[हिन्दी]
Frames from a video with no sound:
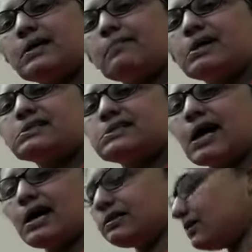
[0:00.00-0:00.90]
नंबर
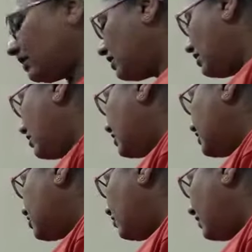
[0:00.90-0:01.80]
सात और
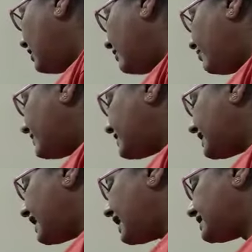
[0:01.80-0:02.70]
इसको हम
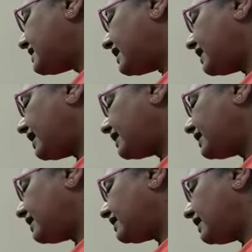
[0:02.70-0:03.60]
सात से कनेक्ट
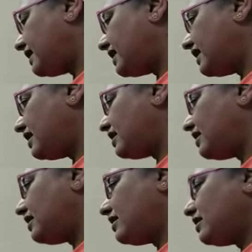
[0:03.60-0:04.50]
कर देंगे
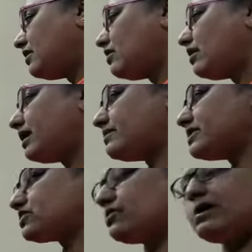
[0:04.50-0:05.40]
और हम
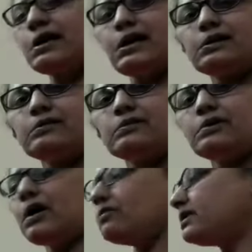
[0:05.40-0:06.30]
इसको अगेन
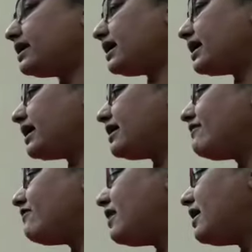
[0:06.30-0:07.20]
काउंट करेंगे
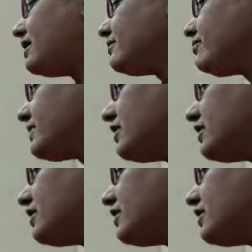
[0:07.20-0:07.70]
वन